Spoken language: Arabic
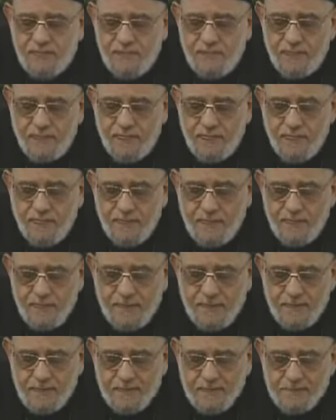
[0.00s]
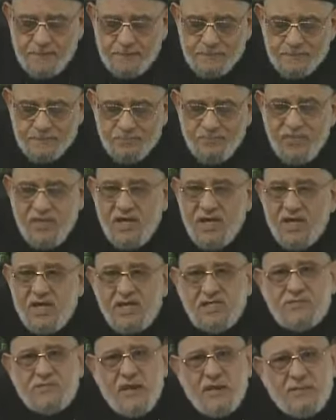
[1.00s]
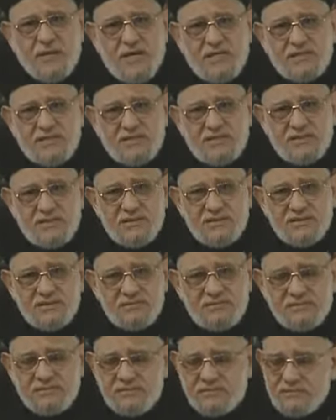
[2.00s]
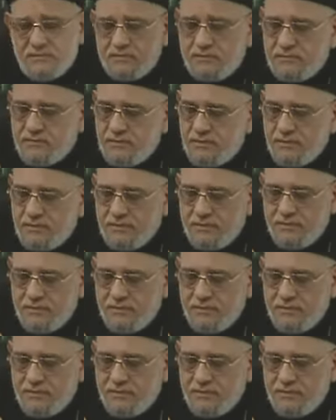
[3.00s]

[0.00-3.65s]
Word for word: تؤمن بالاسلام اسمع بس انت ما تؤمن بالاسلام